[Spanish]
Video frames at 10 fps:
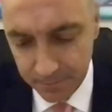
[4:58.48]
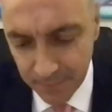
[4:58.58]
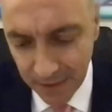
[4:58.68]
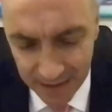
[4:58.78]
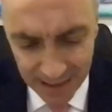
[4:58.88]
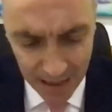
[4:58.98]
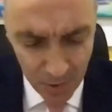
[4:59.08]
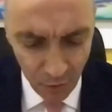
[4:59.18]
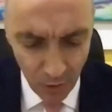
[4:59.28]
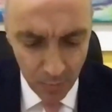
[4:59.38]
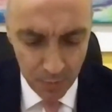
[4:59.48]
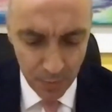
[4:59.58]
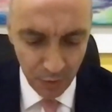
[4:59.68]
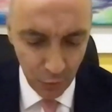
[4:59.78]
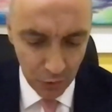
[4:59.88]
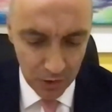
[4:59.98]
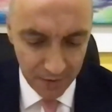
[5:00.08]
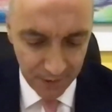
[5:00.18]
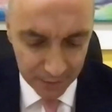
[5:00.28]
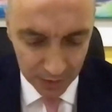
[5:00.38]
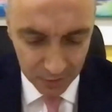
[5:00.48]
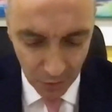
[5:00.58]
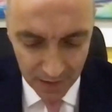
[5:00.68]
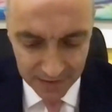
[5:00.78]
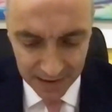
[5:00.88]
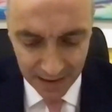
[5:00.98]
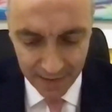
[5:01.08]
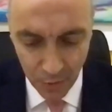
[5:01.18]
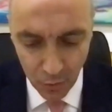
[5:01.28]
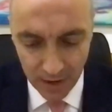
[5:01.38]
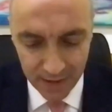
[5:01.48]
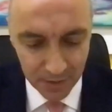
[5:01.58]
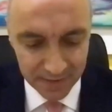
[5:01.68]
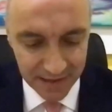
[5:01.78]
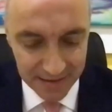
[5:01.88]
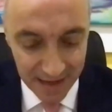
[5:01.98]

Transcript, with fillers: El cambio fue muy profundo y afectó a todas y cada una de nuestras